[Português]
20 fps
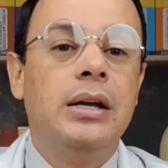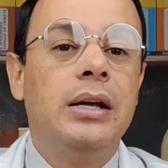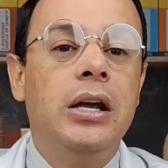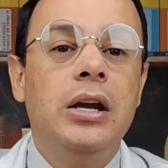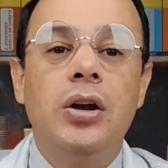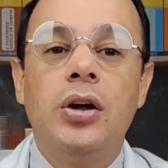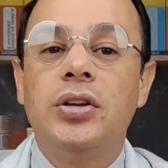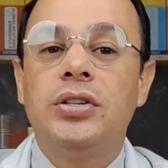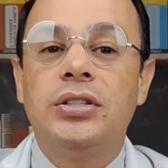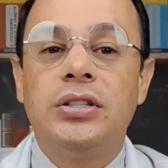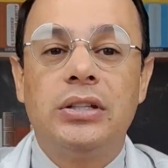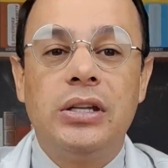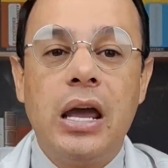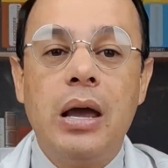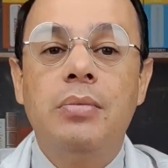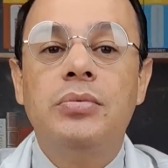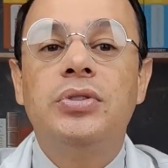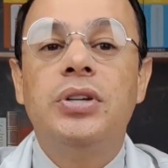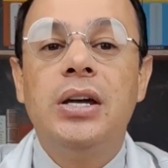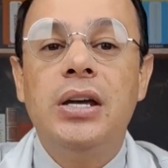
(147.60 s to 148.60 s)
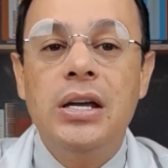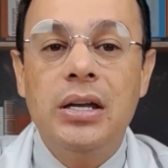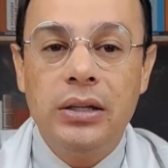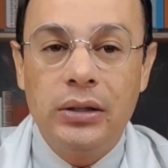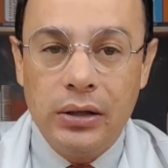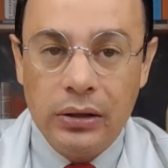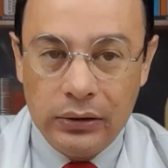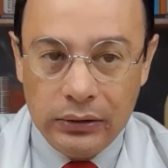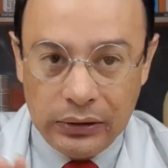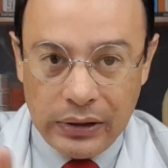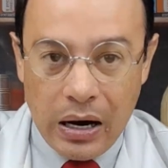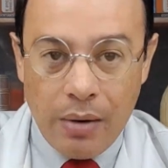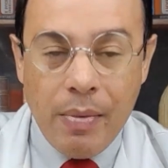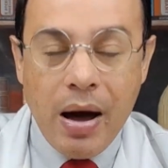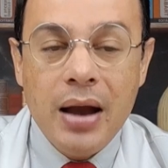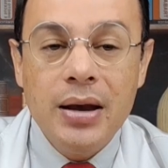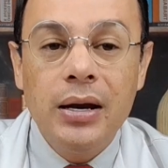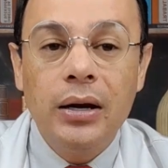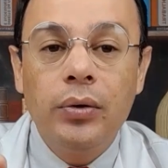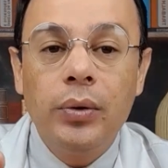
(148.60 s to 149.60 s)
E nós temos aí
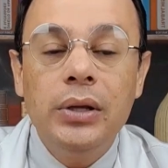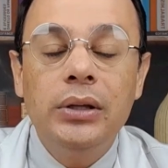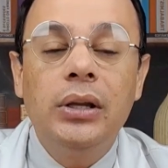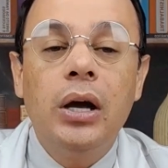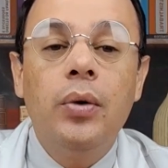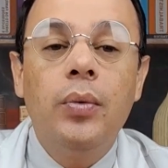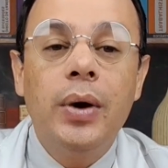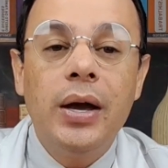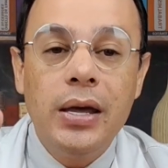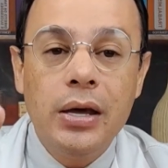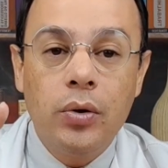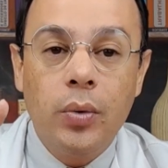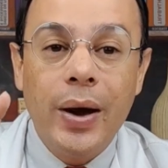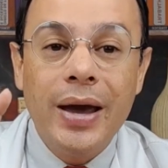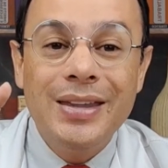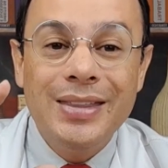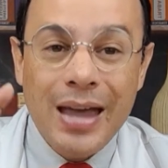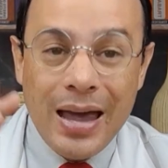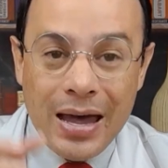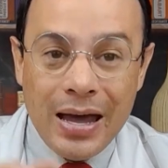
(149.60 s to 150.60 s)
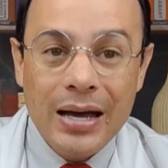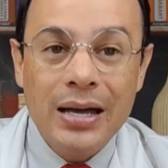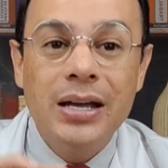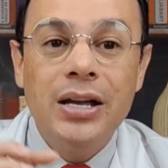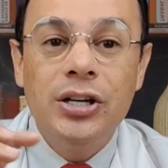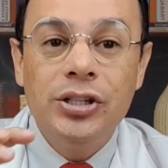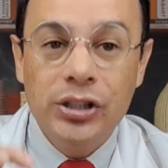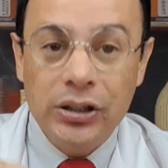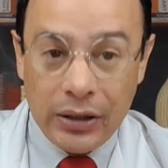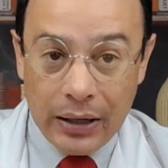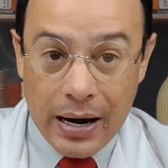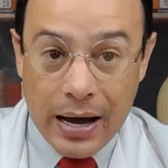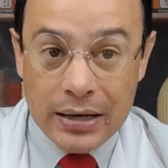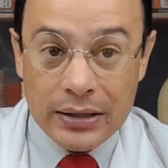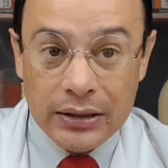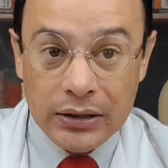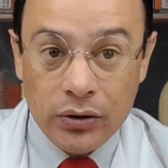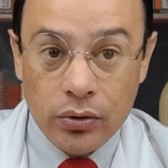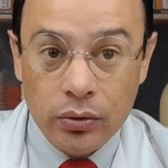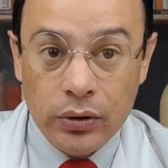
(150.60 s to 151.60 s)
trabalhando então aí com a ideia de
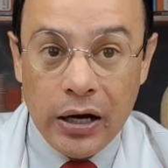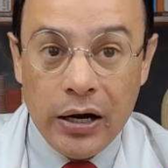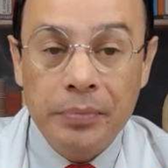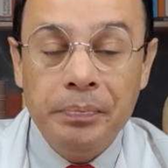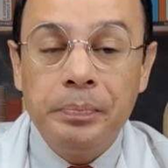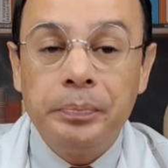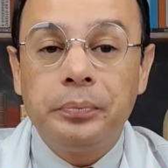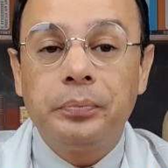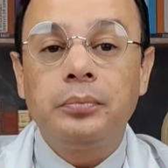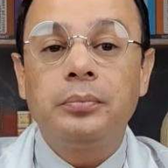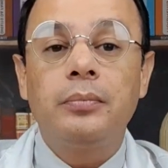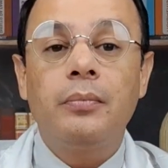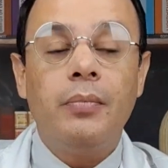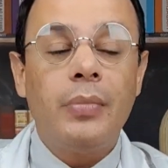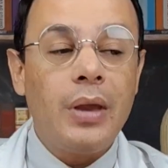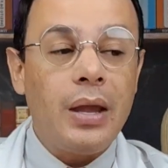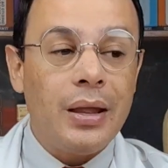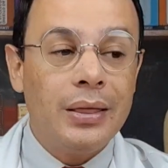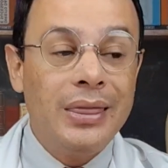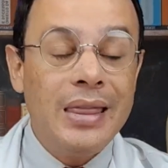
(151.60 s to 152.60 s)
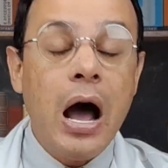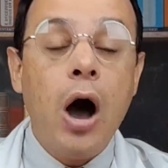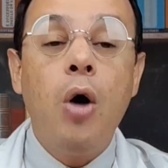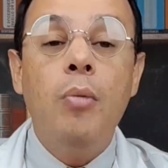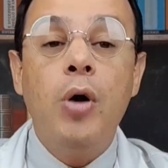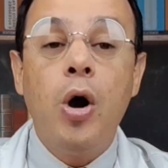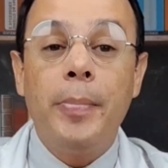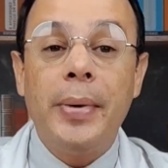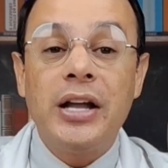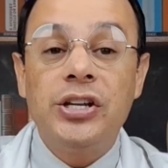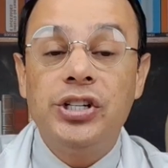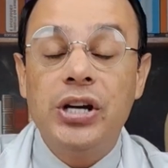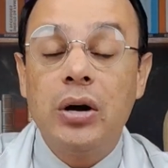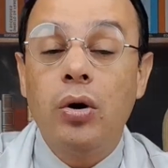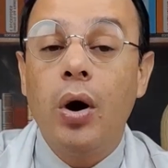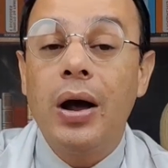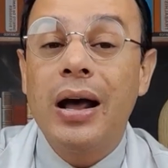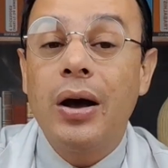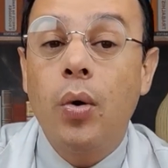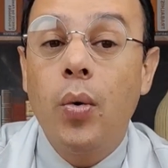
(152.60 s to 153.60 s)
clássico, né? Na homeopatia
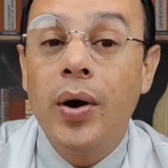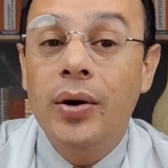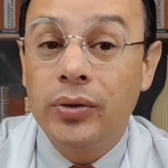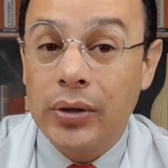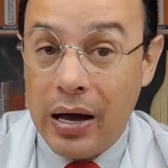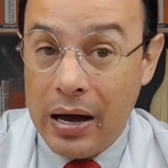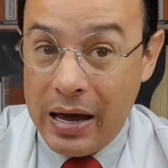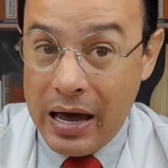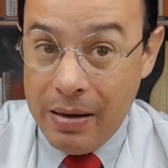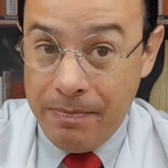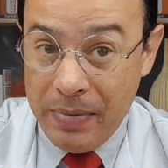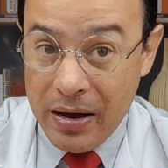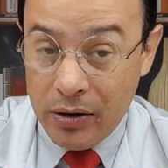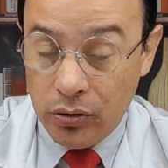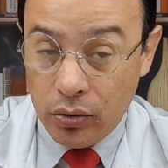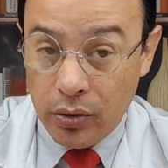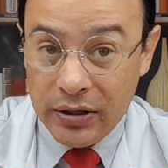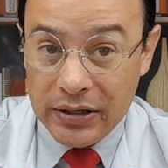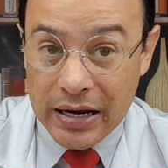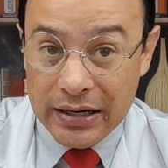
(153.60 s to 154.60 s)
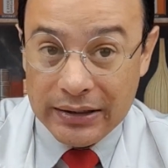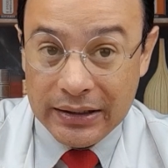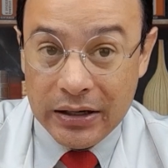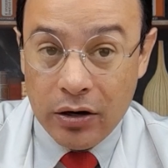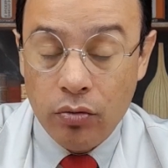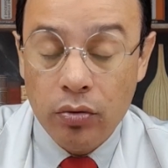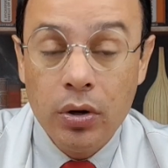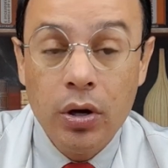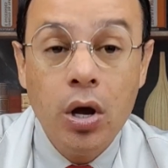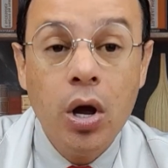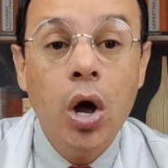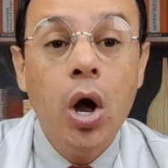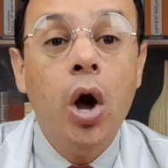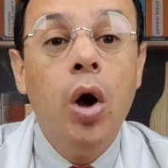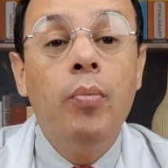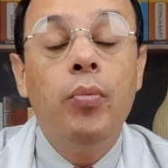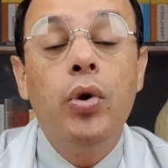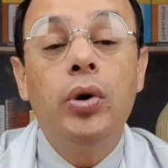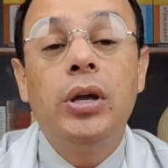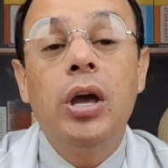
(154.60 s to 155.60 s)
agora quanto à repertorização.
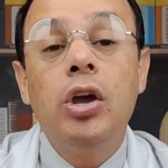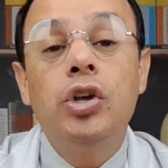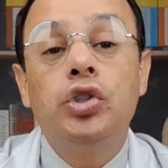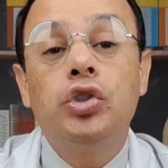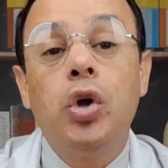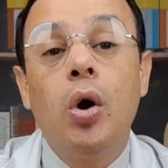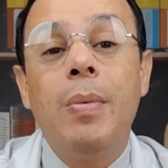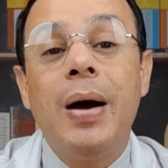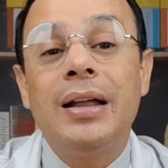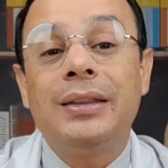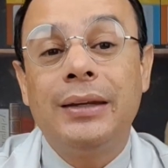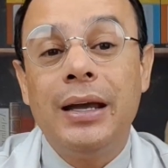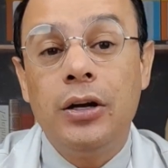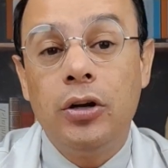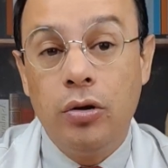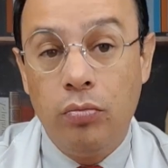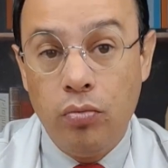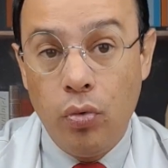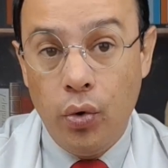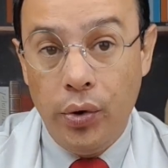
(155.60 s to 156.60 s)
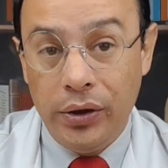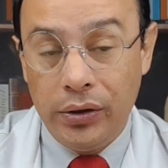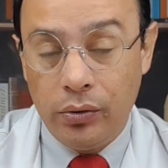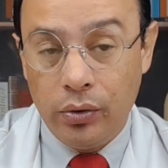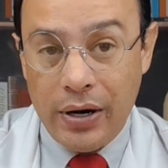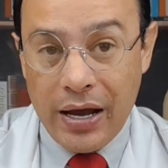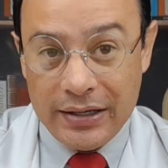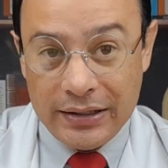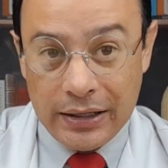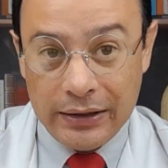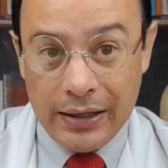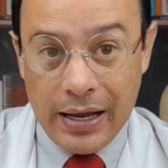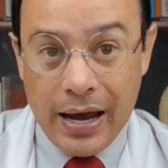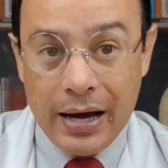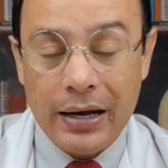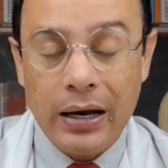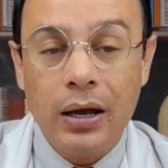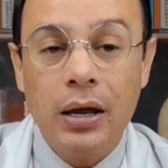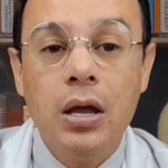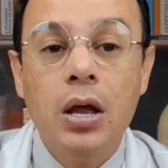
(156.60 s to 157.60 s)
Por que eu estou batendo muito nessa
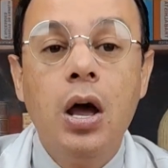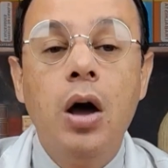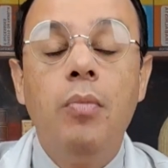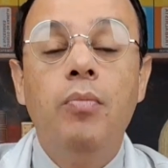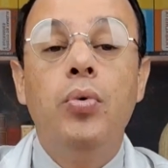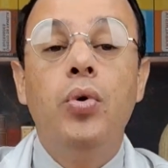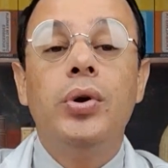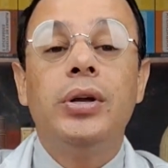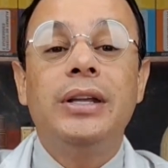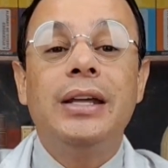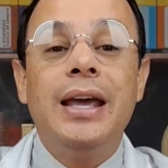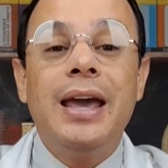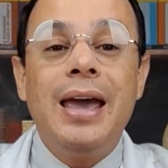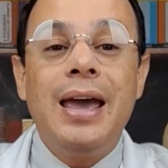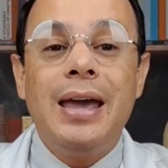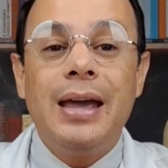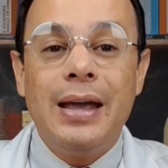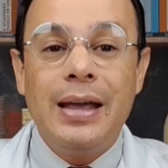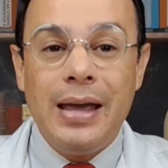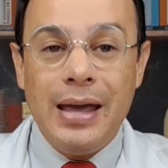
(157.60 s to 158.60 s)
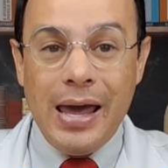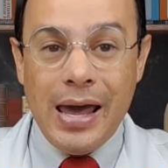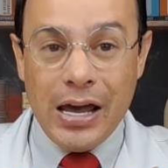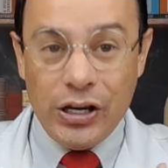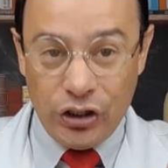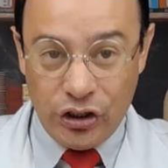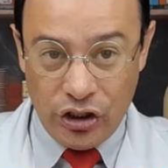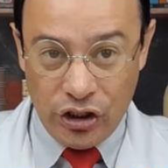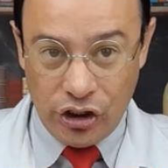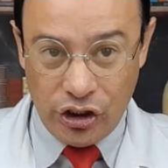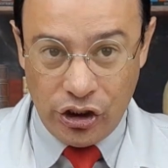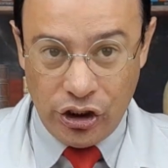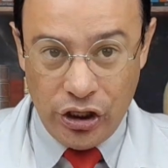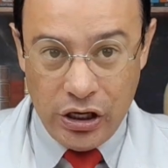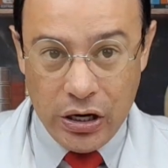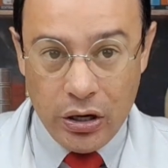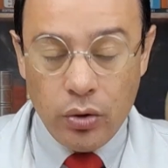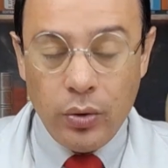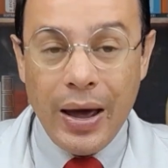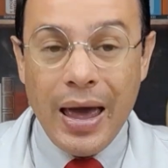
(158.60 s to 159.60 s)
tecla? Porque esse
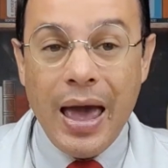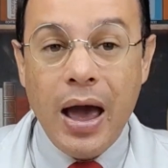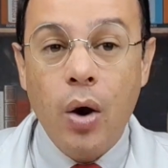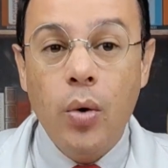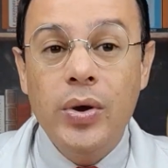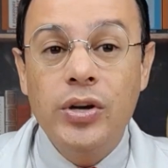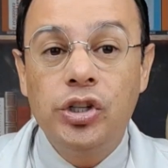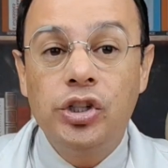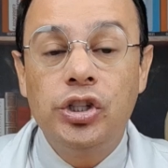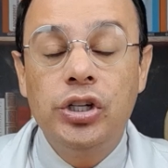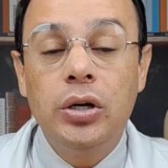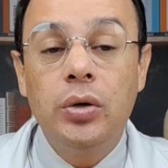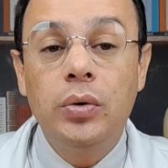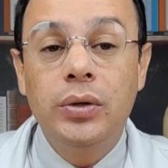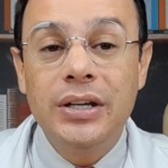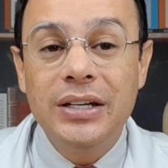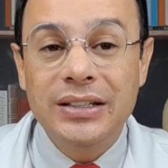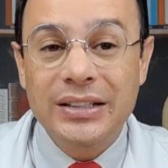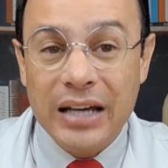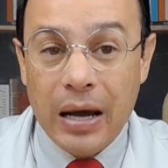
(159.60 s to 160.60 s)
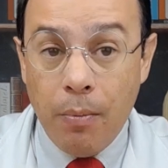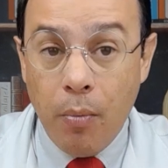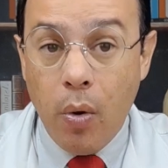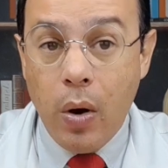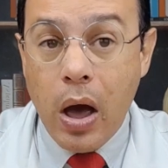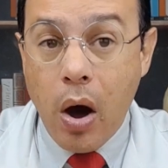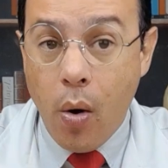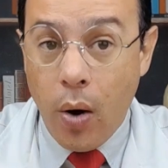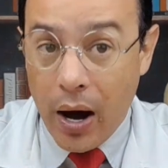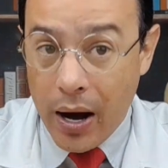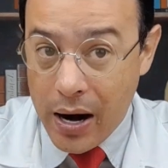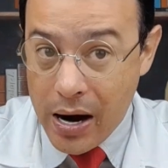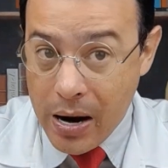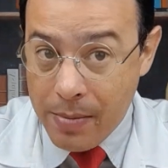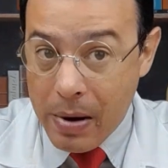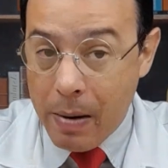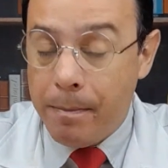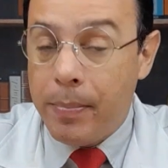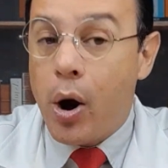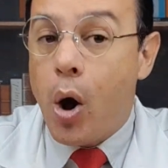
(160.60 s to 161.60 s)
estilo é o estilo que Samuel
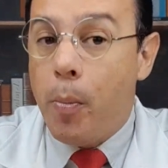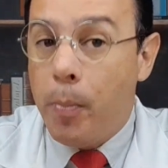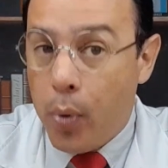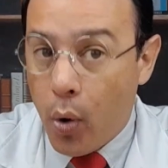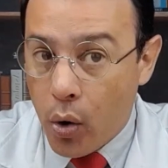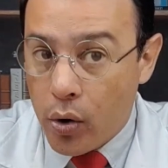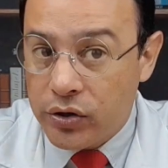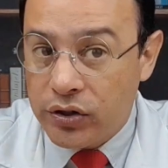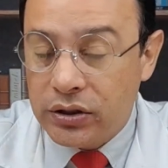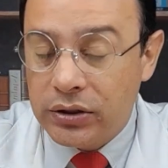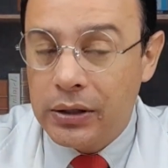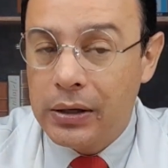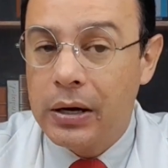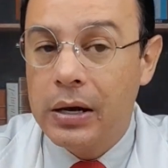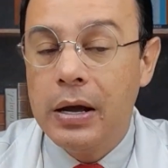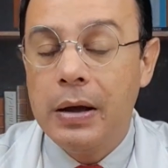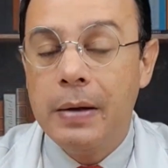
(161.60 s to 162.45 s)
Hahnemann propôs.